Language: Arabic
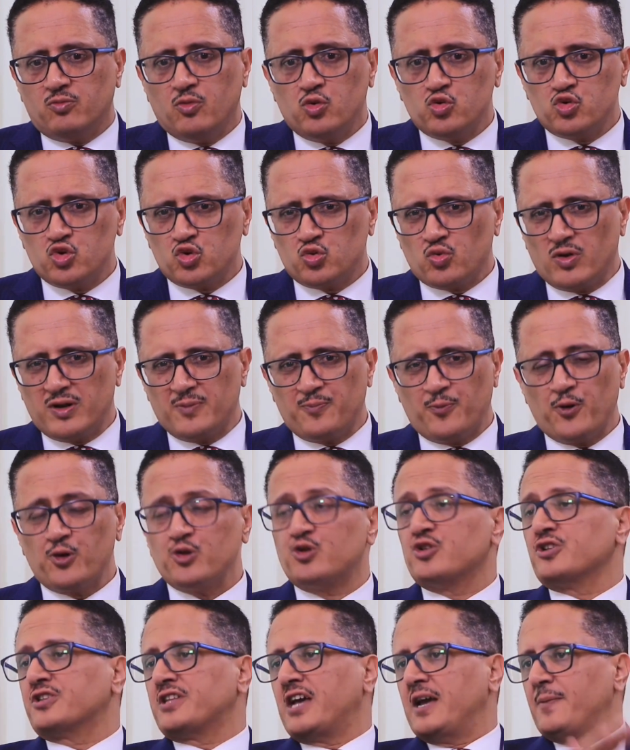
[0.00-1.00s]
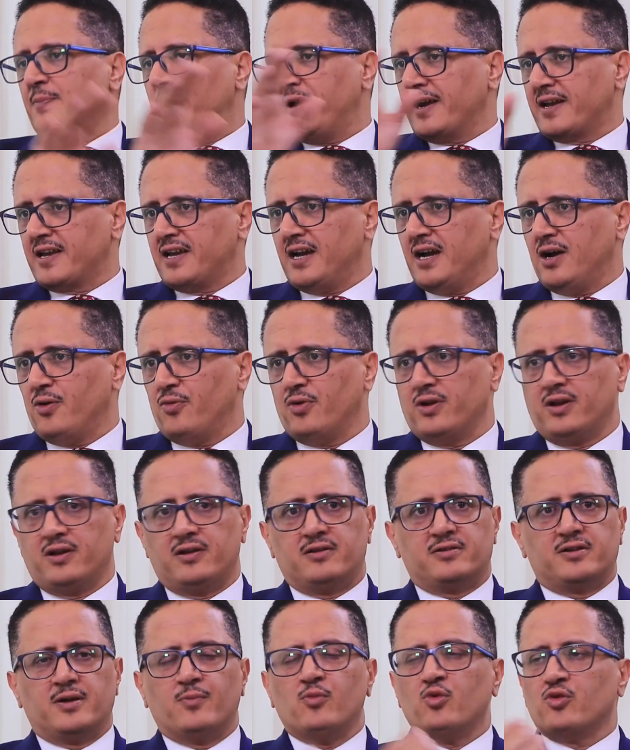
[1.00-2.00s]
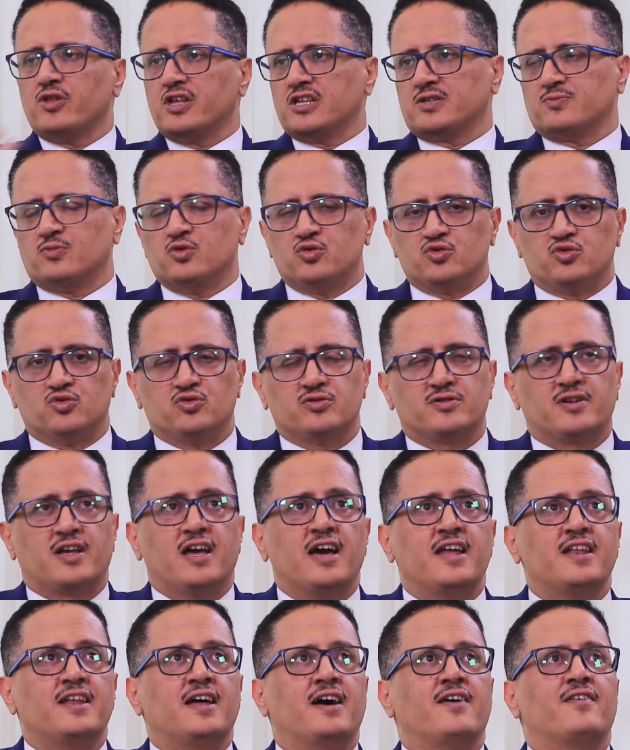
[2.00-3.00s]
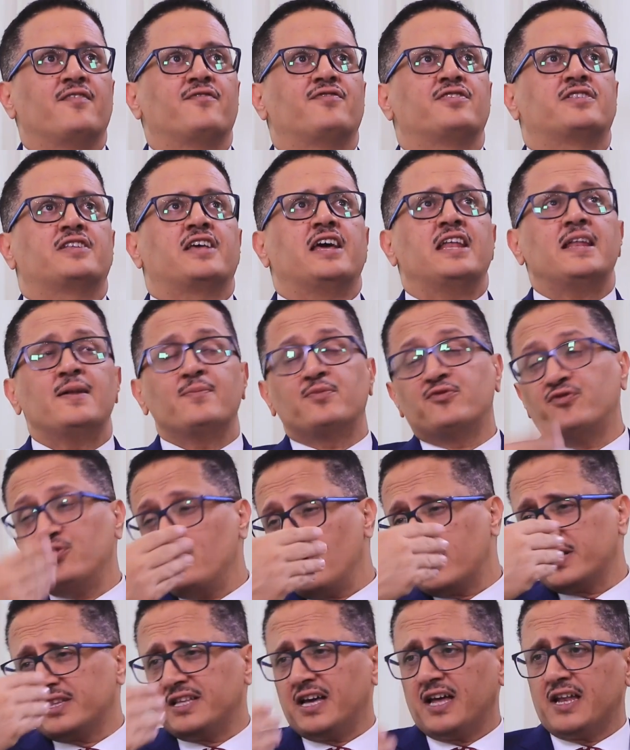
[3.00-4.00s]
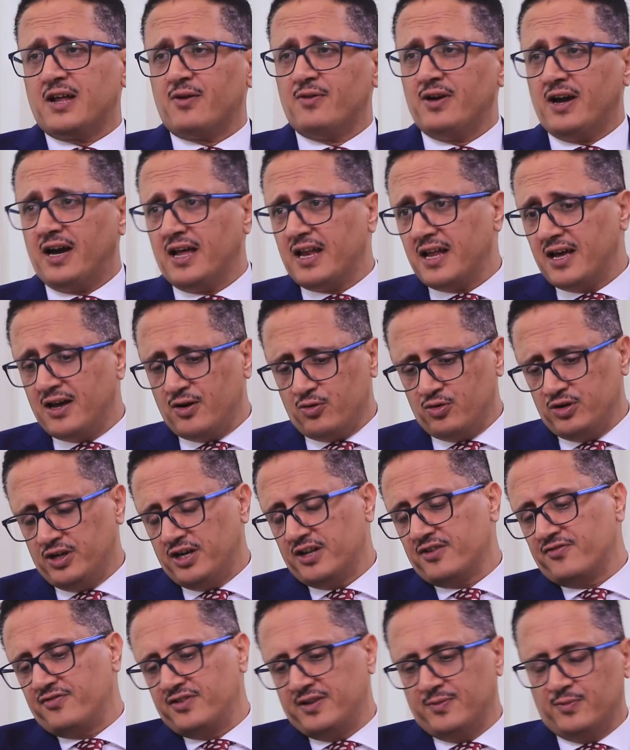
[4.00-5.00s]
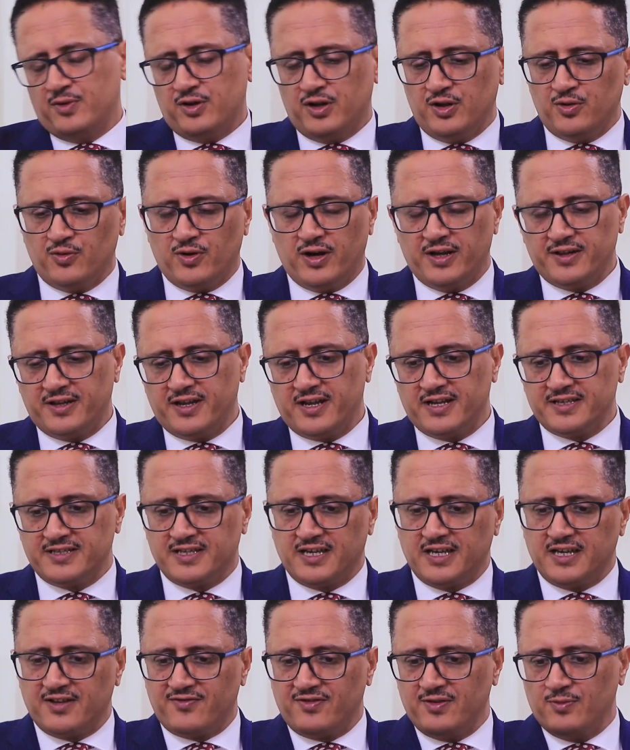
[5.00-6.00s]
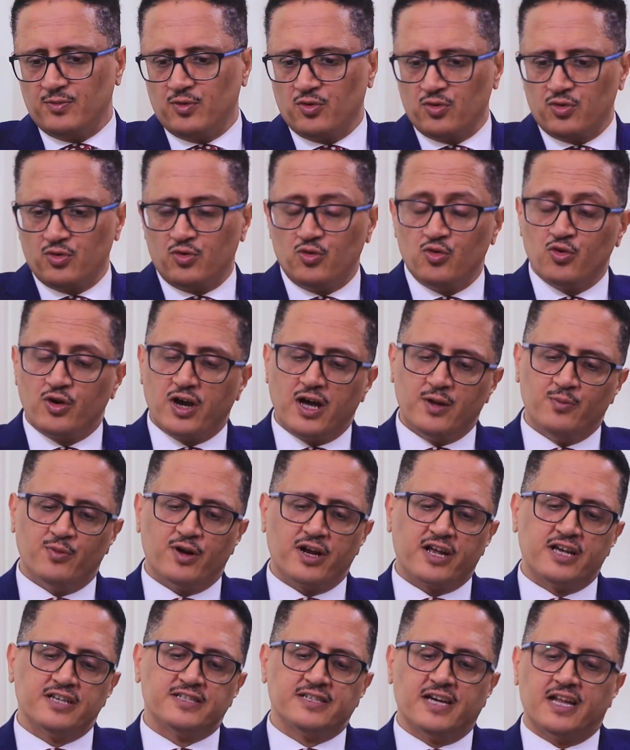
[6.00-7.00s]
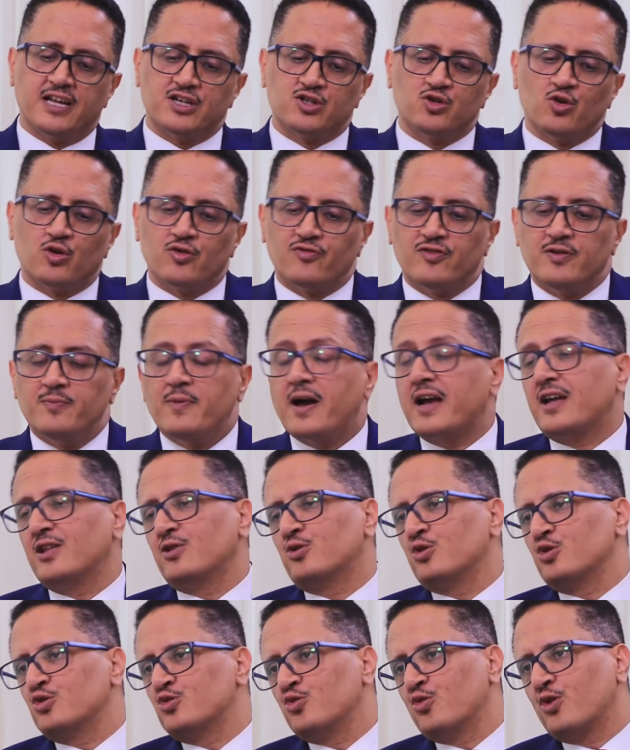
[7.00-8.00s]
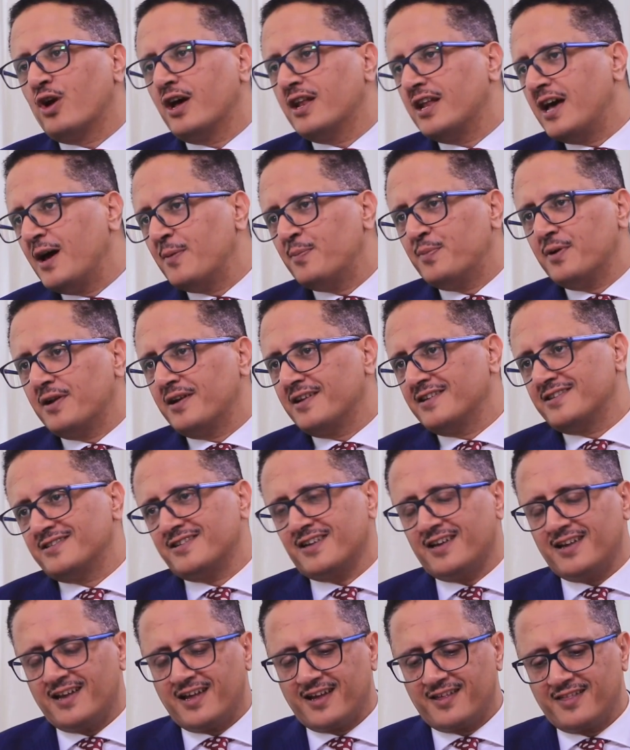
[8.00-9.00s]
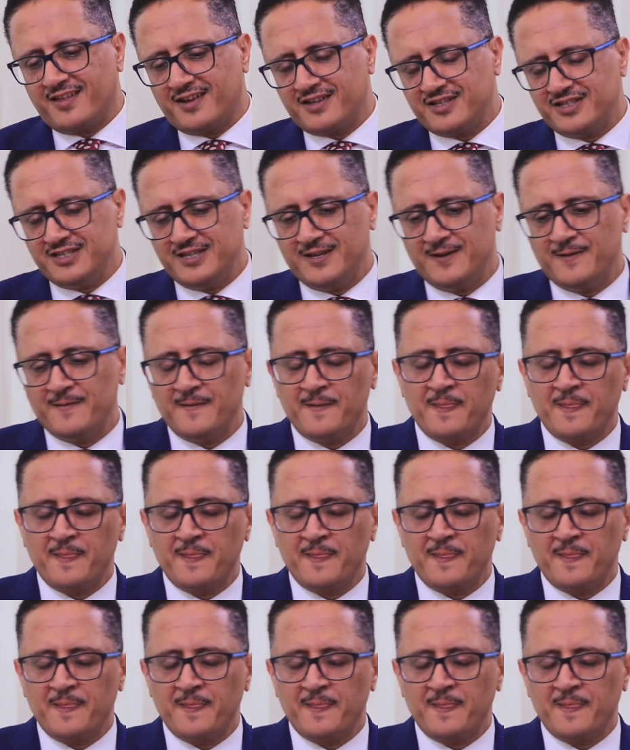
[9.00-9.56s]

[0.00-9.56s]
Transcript: موجود والبروتوتايب حقه او النموذج موجود كان فتكلمت في وقت انا على هو يعرفني من حين عاد انا صغير في موضوع وهو كان مركز على شغل في الماكنتوش هو كان ابل يشتغل اكثر شيء